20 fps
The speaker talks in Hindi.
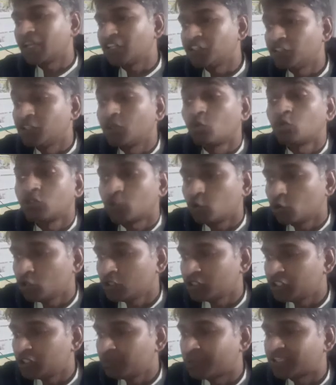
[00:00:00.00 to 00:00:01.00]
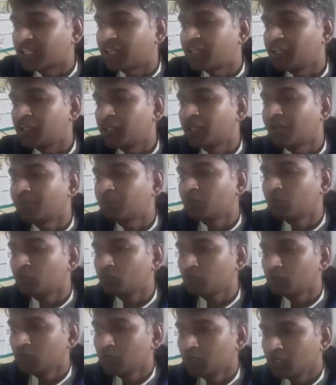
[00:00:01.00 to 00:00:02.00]
चीज़ों को जरूरी चीज़ बतानी है आपको
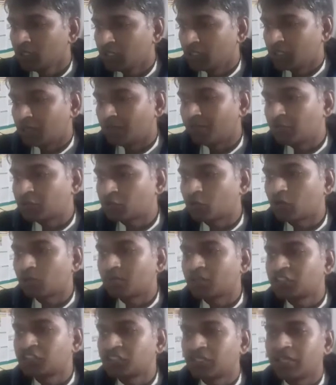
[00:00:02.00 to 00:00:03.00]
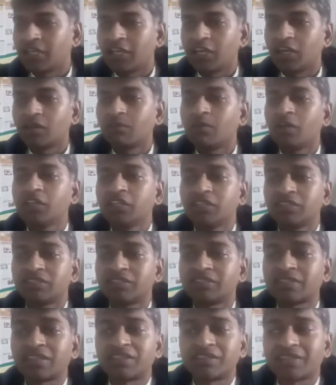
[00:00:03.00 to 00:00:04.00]
लंबे चौड़े बच्चे हैं लगभग
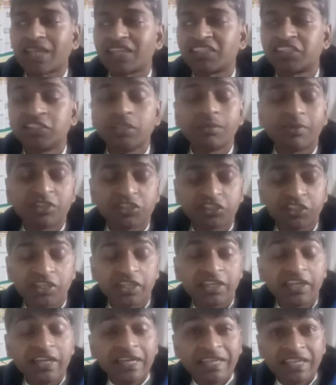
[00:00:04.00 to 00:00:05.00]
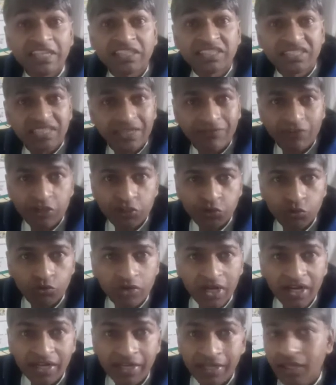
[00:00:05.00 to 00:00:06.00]
सत्तासी बच्चे हैं एटी सेवन
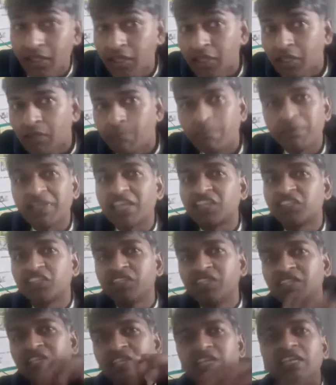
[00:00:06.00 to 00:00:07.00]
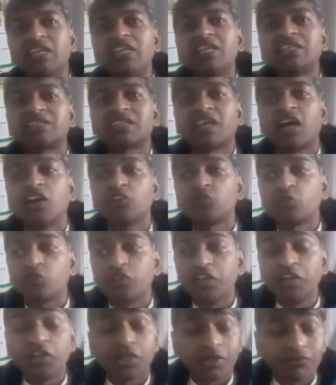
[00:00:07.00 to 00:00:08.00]
स्टूडेंट हैं पीएचडी इंग्लिश का जो
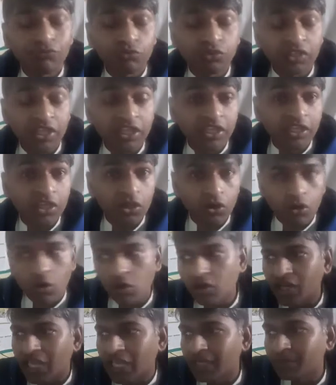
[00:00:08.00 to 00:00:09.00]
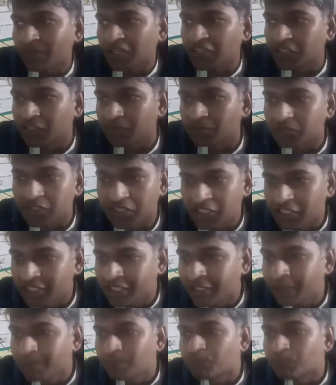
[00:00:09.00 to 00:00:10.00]
इंटरव्यू देंगे ऑनलाइन माध्यम से ठीक है